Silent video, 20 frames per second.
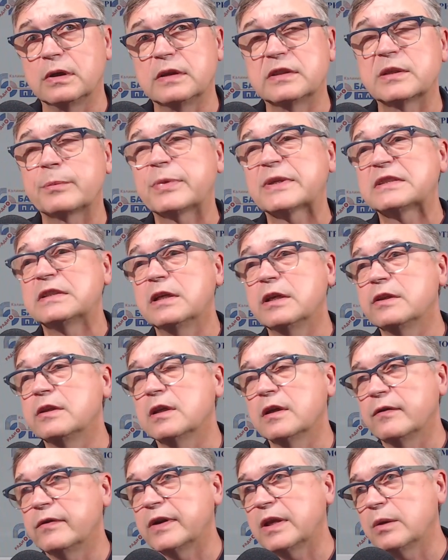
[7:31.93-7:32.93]
и за
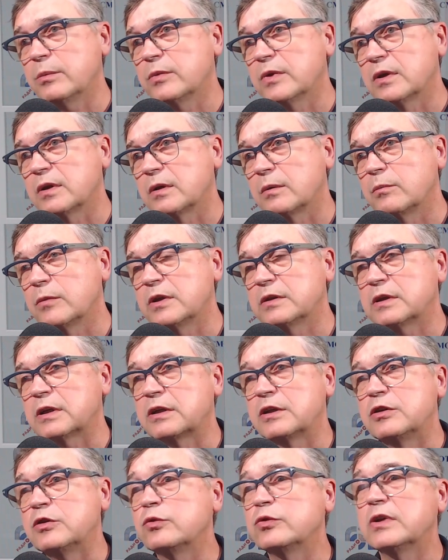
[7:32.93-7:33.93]
последнее время мы
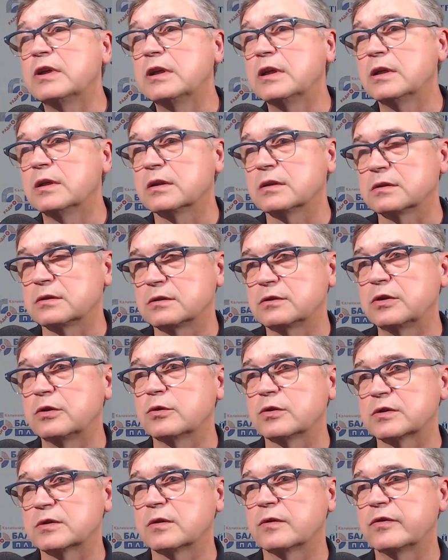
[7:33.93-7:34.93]
так и не уделили
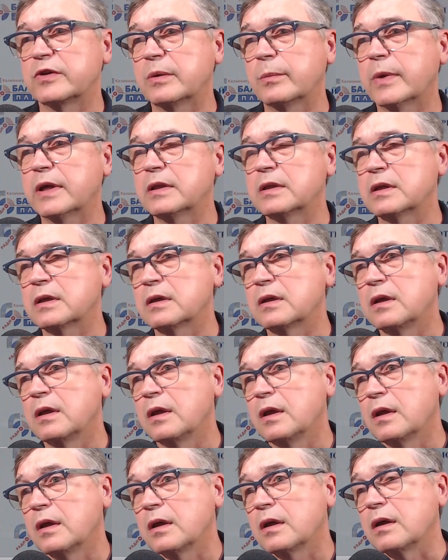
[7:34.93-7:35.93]
серьезного внимания
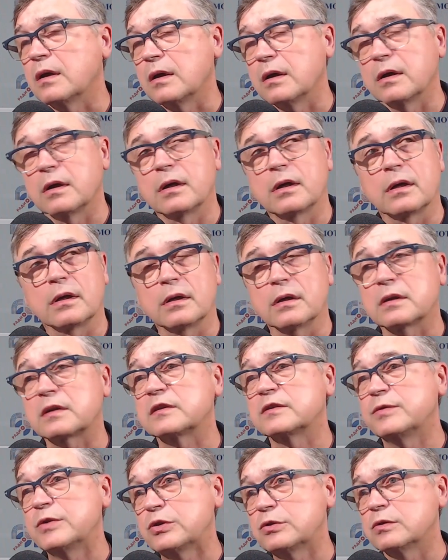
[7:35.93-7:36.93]

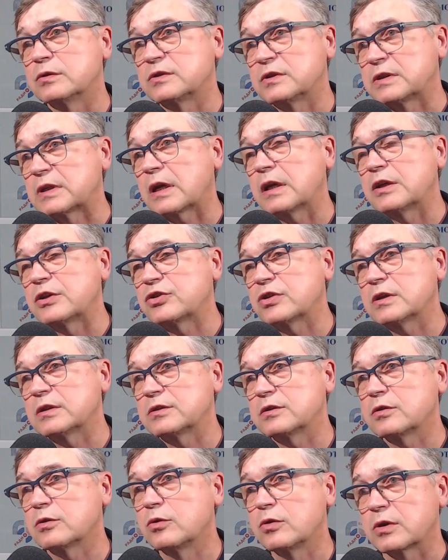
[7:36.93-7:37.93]
развитию центральной
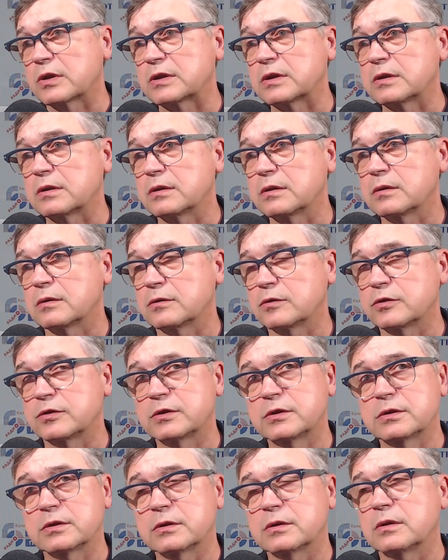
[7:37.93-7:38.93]
части города есть...
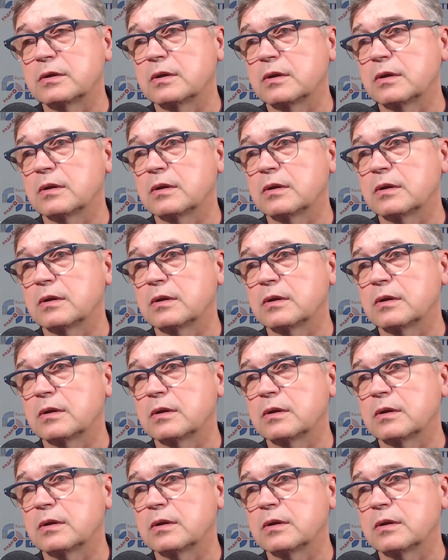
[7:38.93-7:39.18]
Но об этом